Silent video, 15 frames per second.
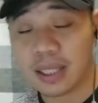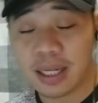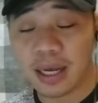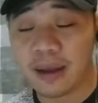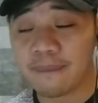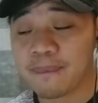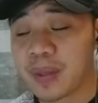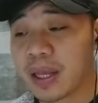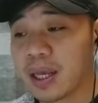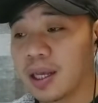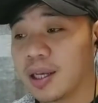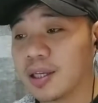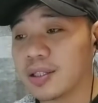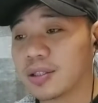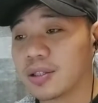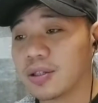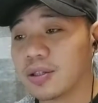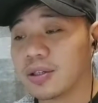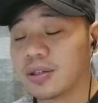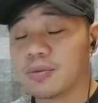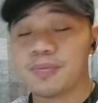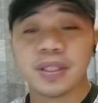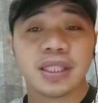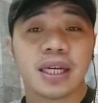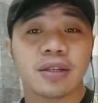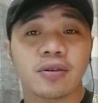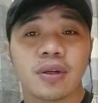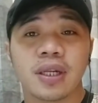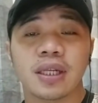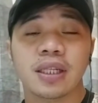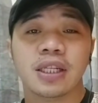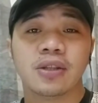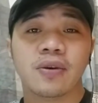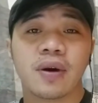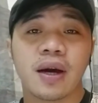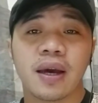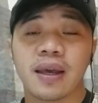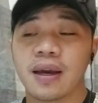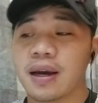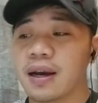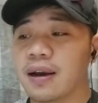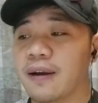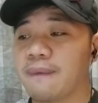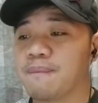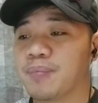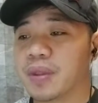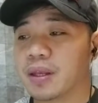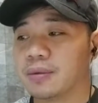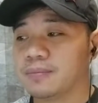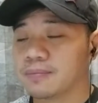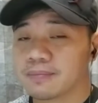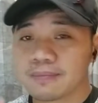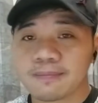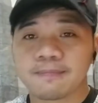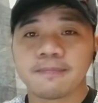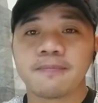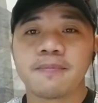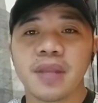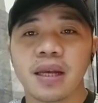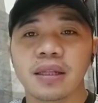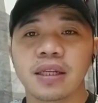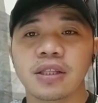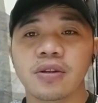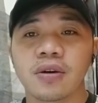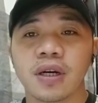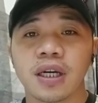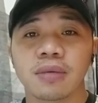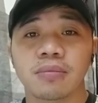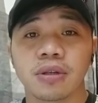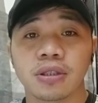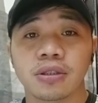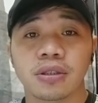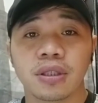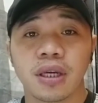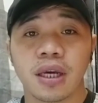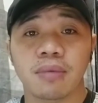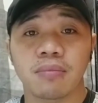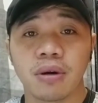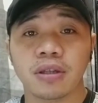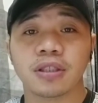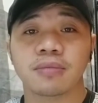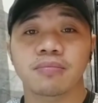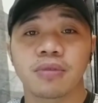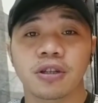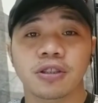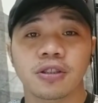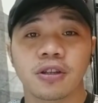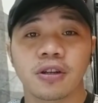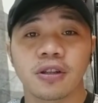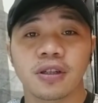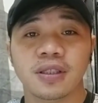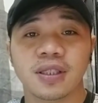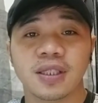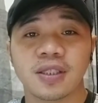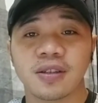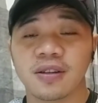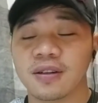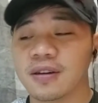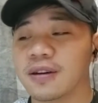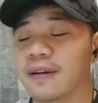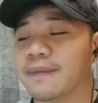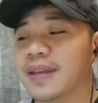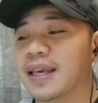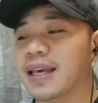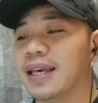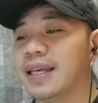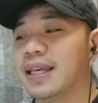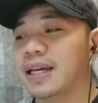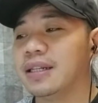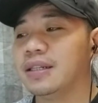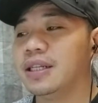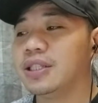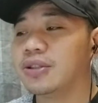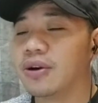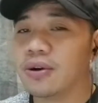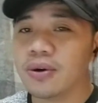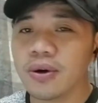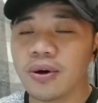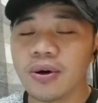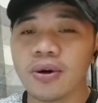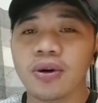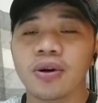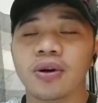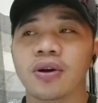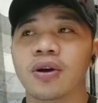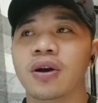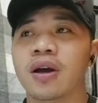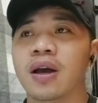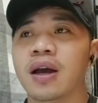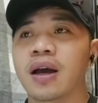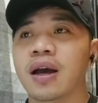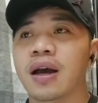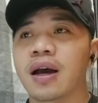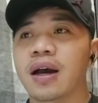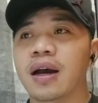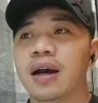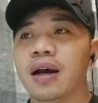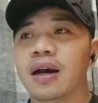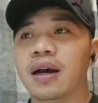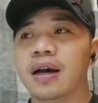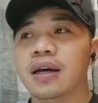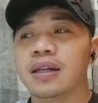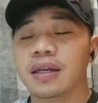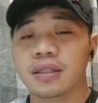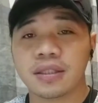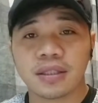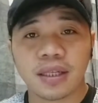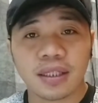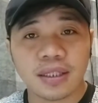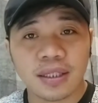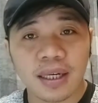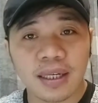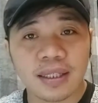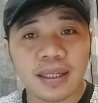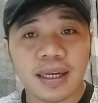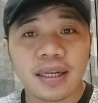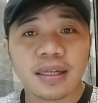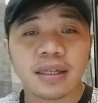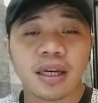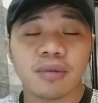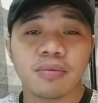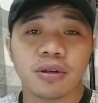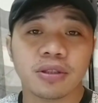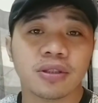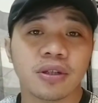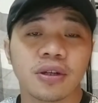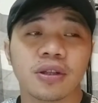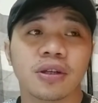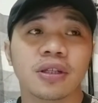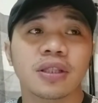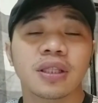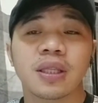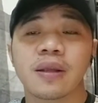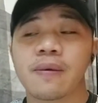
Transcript: sila. So, umpisahan ko na dito kay uh, dito kay bot kay boss bot chocolate. So, yan dito ako uh, nag-start sa kanya kay bot chocolate.